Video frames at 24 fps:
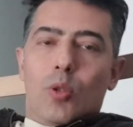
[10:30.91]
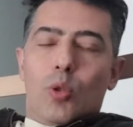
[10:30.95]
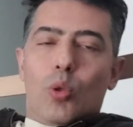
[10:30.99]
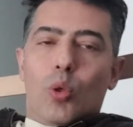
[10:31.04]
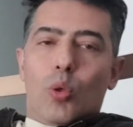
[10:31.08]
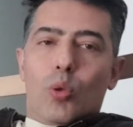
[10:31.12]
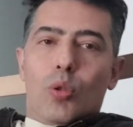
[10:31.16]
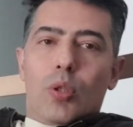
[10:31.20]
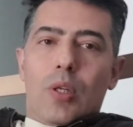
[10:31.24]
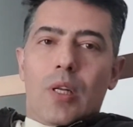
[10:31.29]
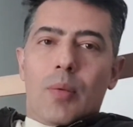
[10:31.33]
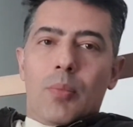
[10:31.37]

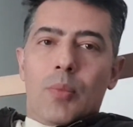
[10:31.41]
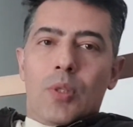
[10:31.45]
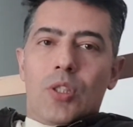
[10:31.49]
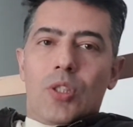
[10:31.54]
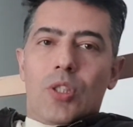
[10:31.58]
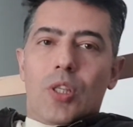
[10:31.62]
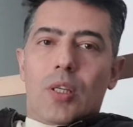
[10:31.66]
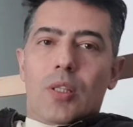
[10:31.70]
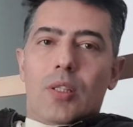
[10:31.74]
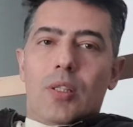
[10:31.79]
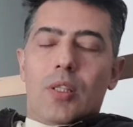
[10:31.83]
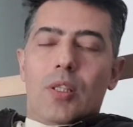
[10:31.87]

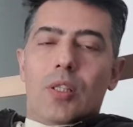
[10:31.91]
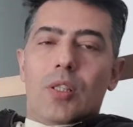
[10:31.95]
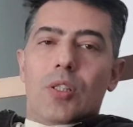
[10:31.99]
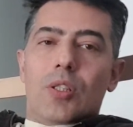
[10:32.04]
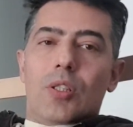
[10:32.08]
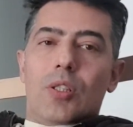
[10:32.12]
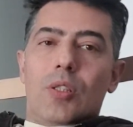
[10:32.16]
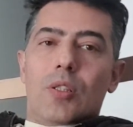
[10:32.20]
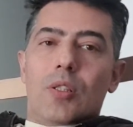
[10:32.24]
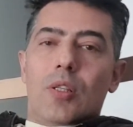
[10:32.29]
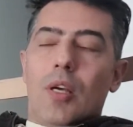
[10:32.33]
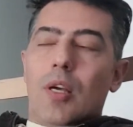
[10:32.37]
Kötülemeyecekleri
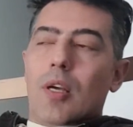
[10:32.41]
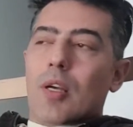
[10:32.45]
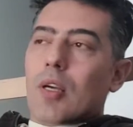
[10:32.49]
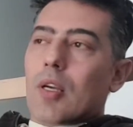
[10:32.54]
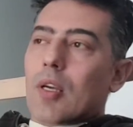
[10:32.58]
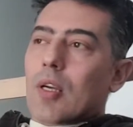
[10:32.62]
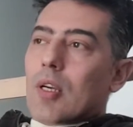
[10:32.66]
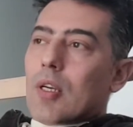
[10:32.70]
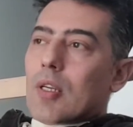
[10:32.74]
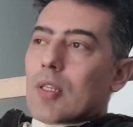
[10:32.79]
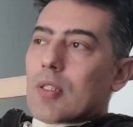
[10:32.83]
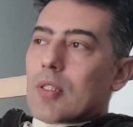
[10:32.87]
için
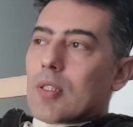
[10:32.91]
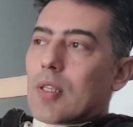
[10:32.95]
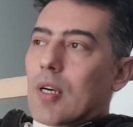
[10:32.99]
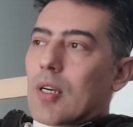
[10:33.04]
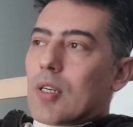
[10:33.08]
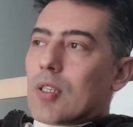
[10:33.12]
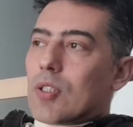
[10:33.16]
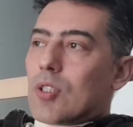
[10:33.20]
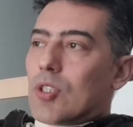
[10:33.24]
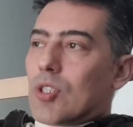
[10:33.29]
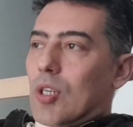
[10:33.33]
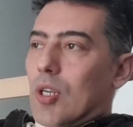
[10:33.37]
de
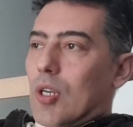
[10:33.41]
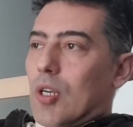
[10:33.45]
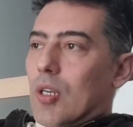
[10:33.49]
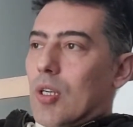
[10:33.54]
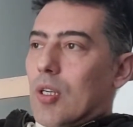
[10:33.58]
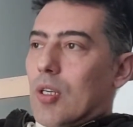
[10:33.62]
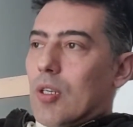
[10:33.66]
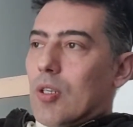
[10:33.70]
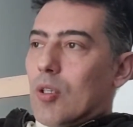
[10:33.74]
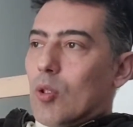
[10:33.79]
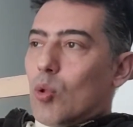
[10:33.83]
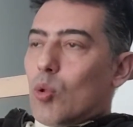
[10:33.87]
sadece
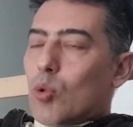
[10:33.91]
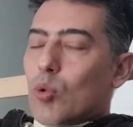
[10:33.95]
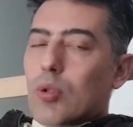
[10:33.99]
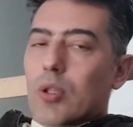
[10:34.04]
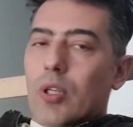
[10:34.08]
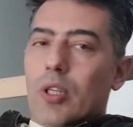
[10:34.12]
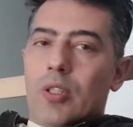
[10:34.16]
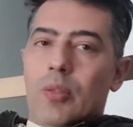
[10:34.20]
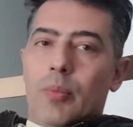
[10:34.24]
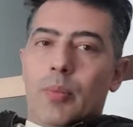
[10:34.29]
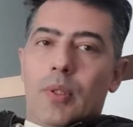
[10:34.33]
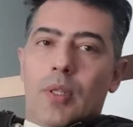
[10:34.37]

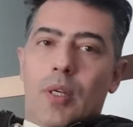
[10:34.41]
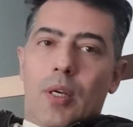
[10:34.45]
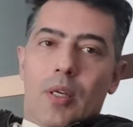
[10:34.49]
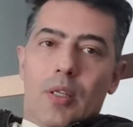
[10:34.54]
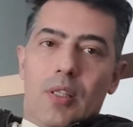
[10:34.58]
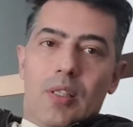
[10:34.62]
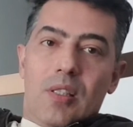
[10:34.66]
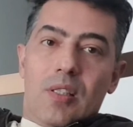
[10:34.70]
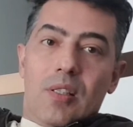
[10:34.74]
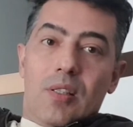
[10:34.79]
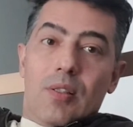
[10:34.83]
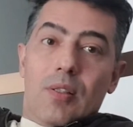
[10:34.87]
kullanımına
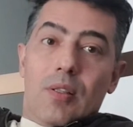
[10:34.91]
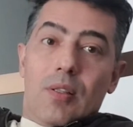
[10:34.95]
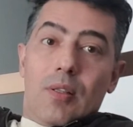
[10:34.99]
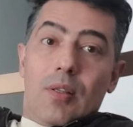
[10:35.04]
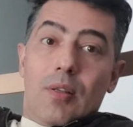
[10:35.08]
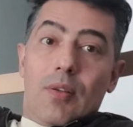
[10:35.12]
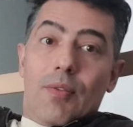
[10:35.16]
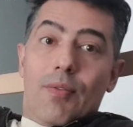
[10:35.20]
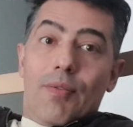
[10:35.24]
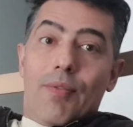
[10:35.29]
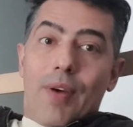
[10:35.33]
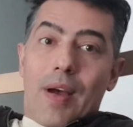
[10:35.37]
izin
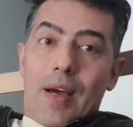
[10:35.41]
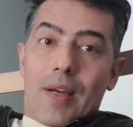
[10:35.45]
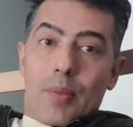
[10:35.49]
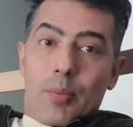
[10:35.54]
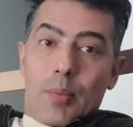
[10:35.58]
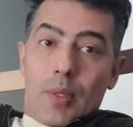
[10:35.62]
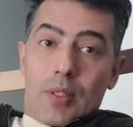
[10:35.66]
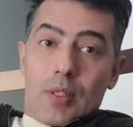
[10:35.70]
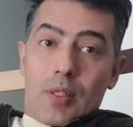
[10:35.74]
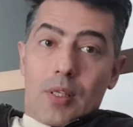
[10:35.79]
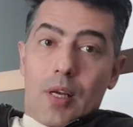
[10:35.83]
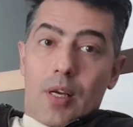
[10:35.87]

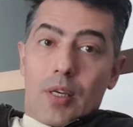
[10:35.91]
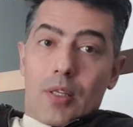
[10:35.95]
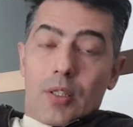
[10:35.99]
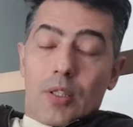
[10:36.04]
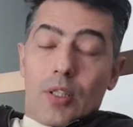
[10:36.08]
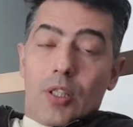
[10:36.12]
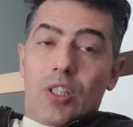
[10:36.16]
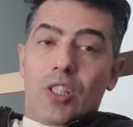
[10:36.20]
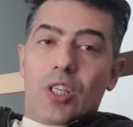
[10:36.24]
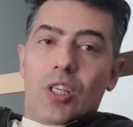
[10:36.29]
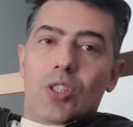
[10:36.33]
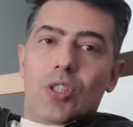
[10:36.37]

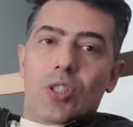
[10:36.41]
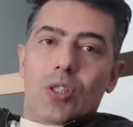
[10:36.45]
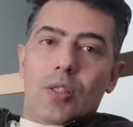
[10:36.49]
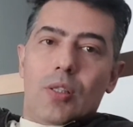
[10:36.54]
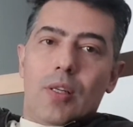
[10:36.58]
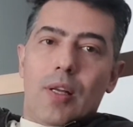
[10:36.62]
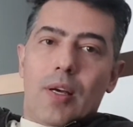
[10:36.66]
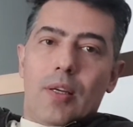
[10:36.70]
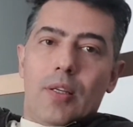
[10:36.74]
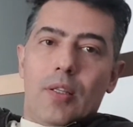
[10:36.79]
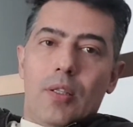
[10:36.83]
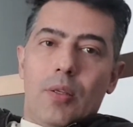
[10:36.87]
vermediler,
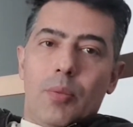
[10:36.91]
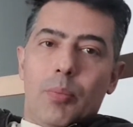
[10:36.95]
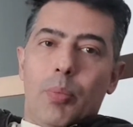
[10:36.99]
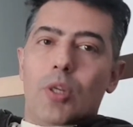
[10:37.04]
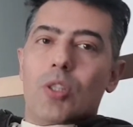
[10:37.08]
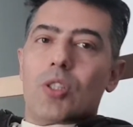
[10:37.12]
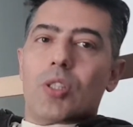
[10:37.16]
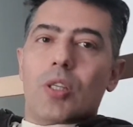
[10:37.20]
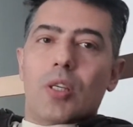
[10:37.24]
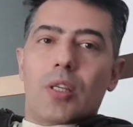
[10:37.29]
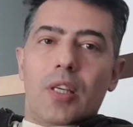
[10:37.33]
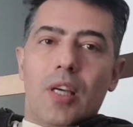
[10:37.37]
geçtiler.
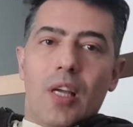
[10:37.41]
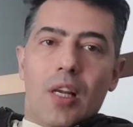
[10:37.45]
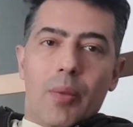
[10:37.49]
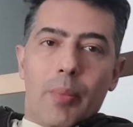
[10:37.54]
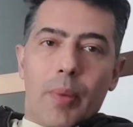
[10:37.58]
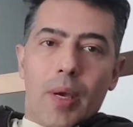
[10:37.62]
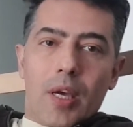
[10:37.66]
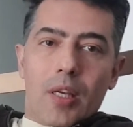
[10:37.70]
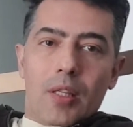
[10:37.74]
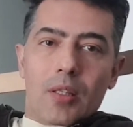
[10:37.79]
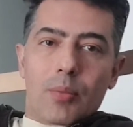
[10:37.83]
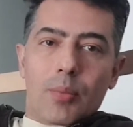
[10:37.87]
Başka
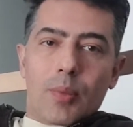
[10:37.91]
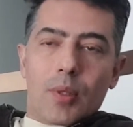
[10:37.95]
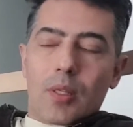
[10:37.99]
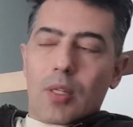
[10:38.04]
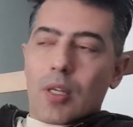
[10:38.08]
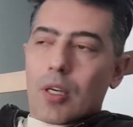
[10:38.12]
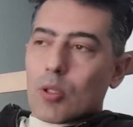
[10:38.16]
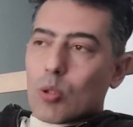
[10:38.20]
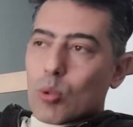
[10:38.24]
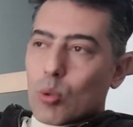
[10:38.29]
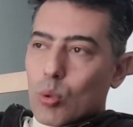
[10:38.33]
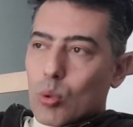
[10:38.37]
kelime
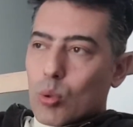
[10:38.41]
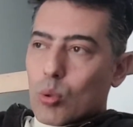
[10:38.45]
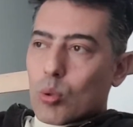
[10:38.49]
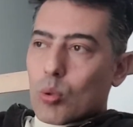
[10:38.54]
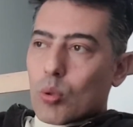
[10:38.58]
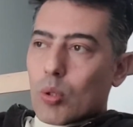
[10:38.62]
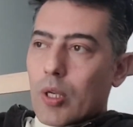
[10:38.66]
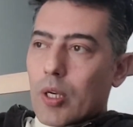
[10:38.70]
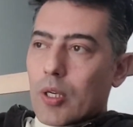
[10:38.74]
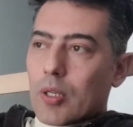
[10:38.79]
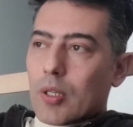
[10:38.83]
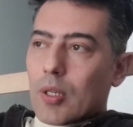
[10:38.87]
etmediler,
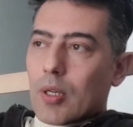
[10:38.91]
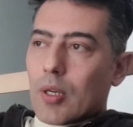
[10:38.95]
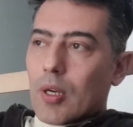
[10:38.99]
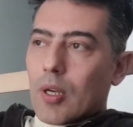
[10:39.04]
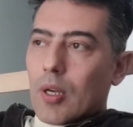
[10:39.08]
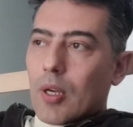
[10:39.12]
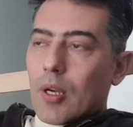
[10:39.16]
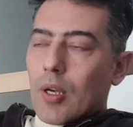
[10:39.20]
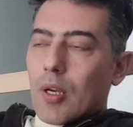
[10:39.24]
sustular.